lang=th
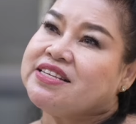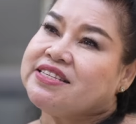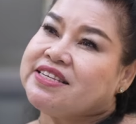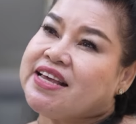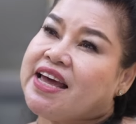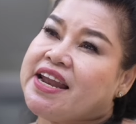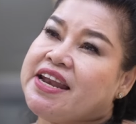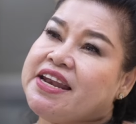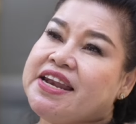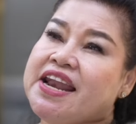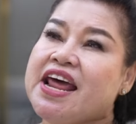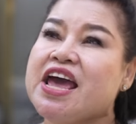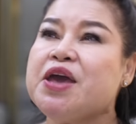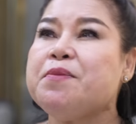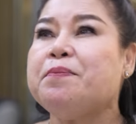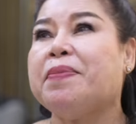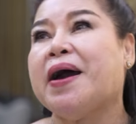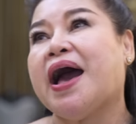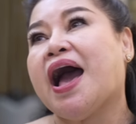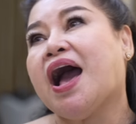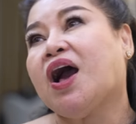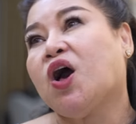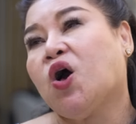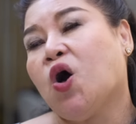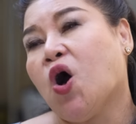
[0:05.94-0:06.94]
ฉันได้
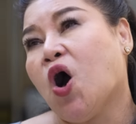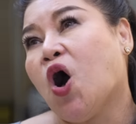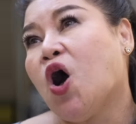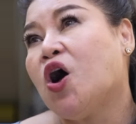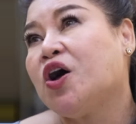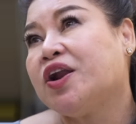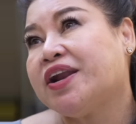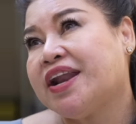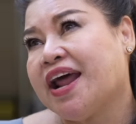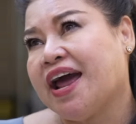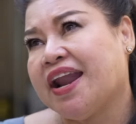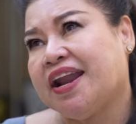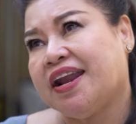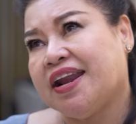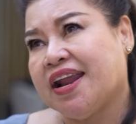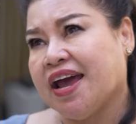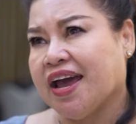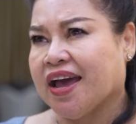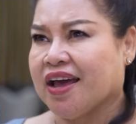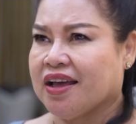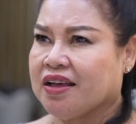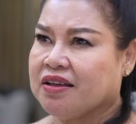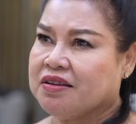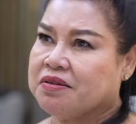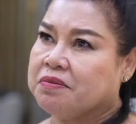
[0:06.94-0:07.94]
พักห้องนั้น
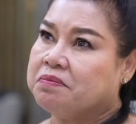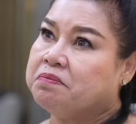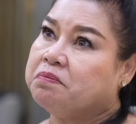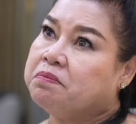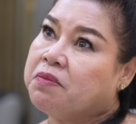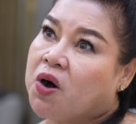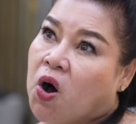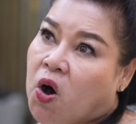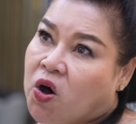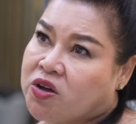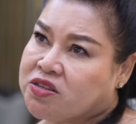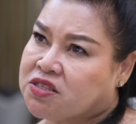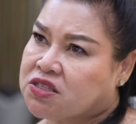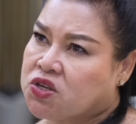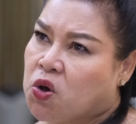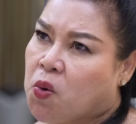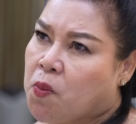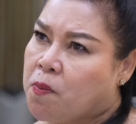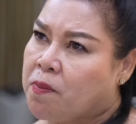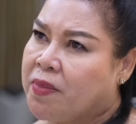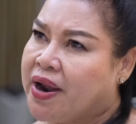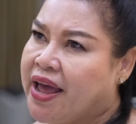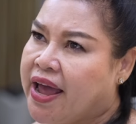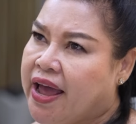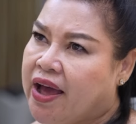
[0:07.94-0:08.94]
น่ะ เหมาะสม
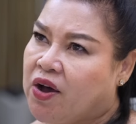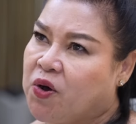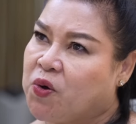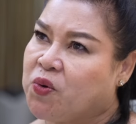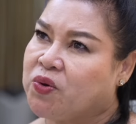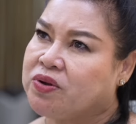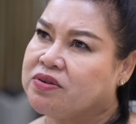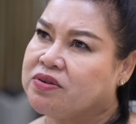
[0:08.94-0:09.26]
แล้ว